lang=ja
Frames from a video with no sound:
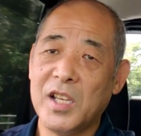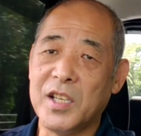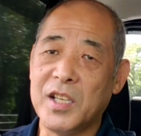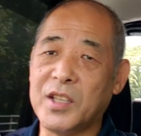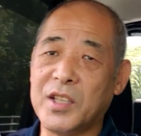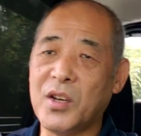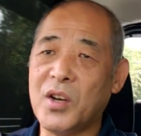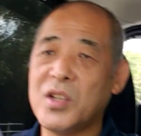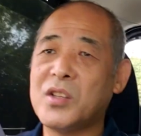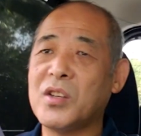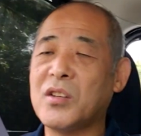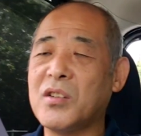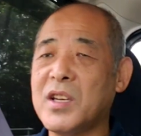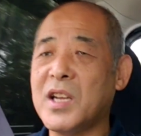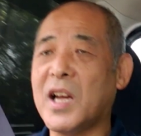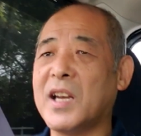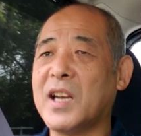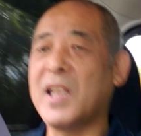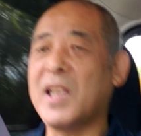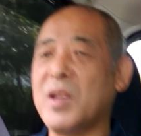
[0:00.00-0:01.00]
ひどい時
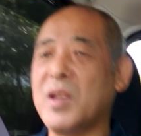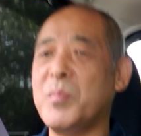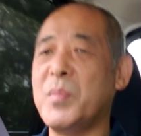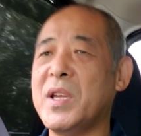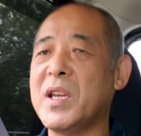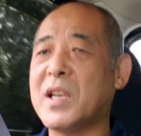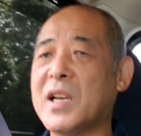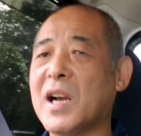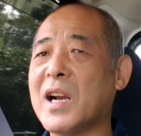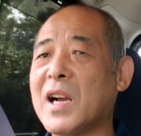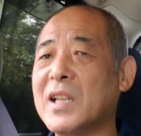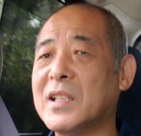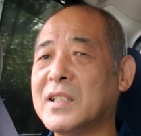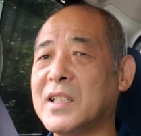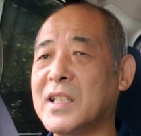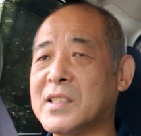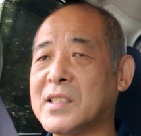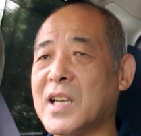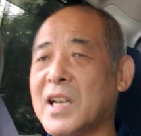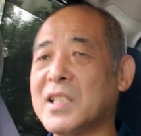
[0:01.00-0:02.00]
にはねみっかかん
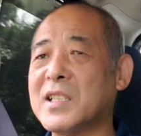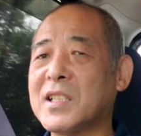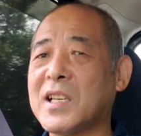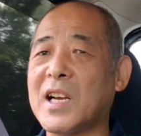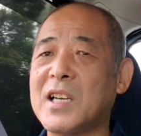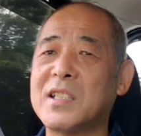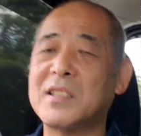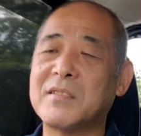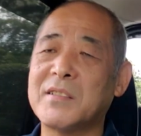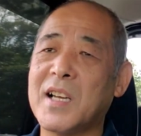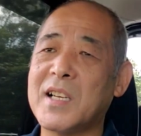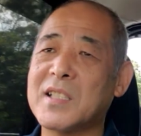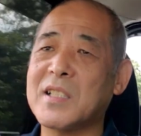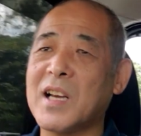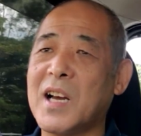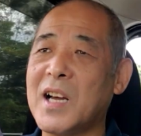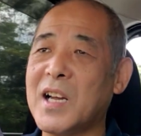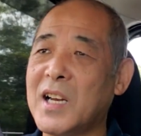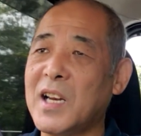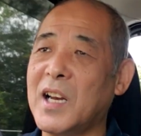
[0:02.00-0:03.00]
でさんじかんぐらいし
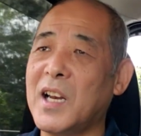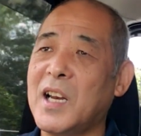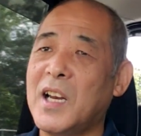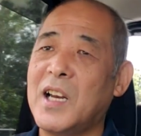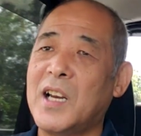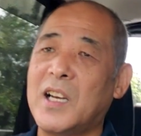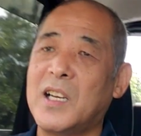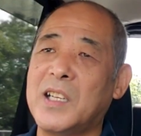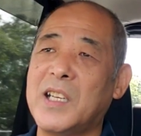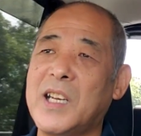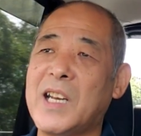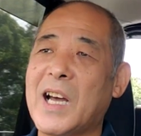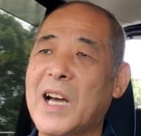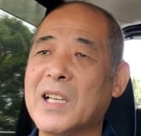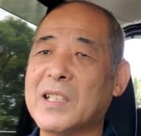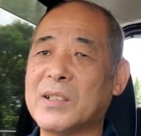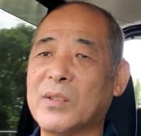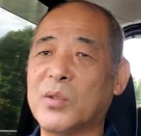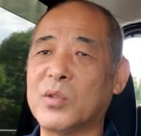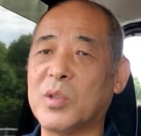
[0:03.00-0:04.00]
か寝な
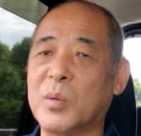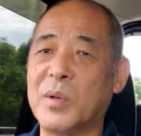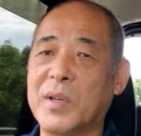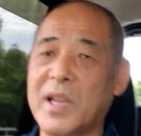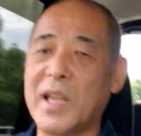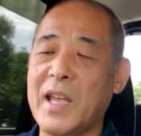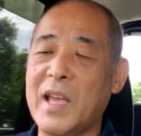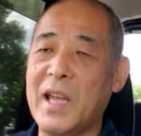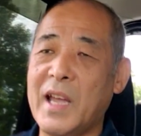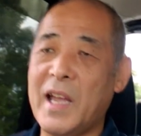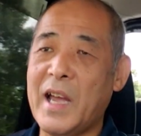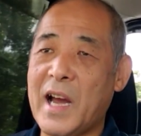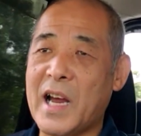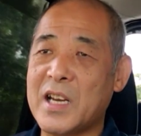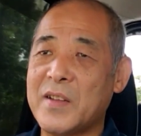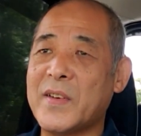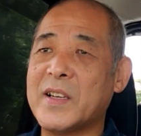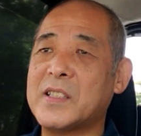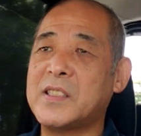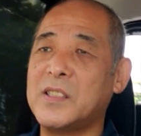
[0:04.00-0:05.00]
かったこともね
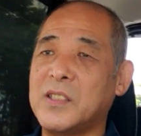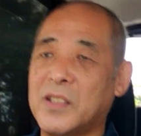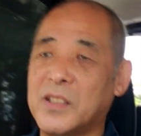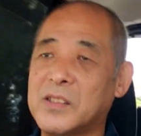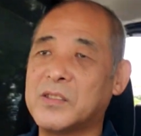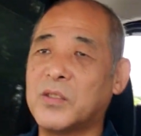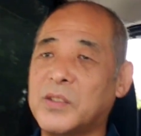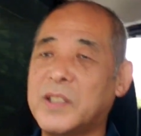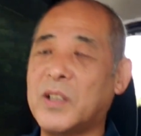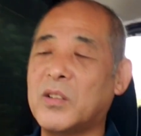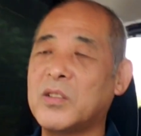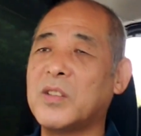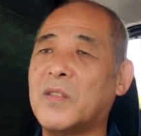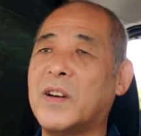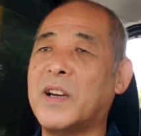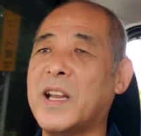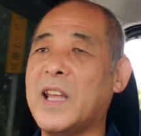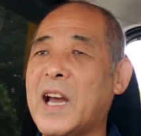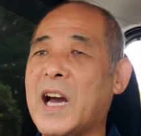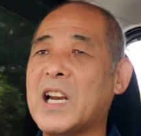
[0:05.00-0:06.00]
ありますよ。そんなこと
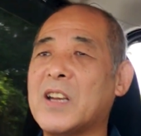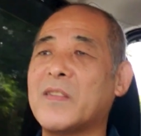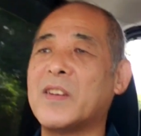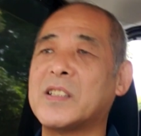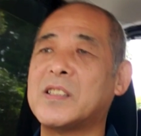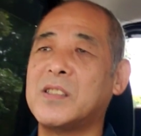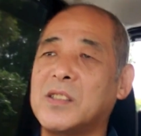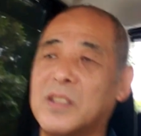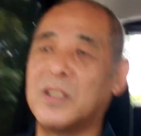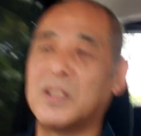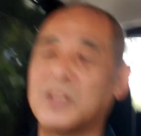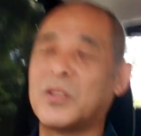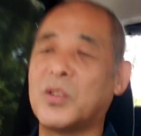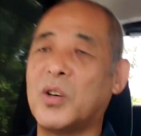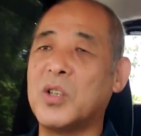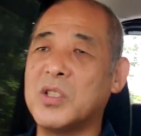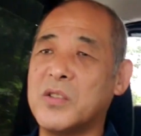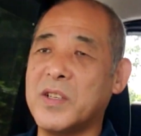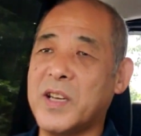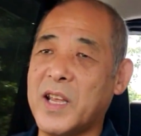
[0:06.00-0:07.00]
もねありますよ、
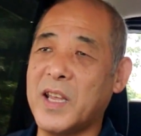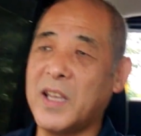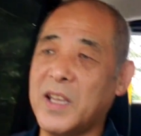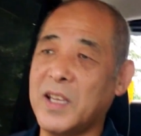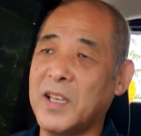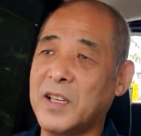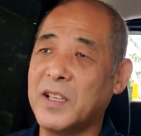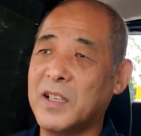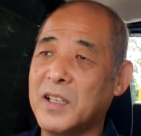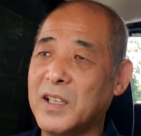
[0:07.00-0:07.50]
当時ね。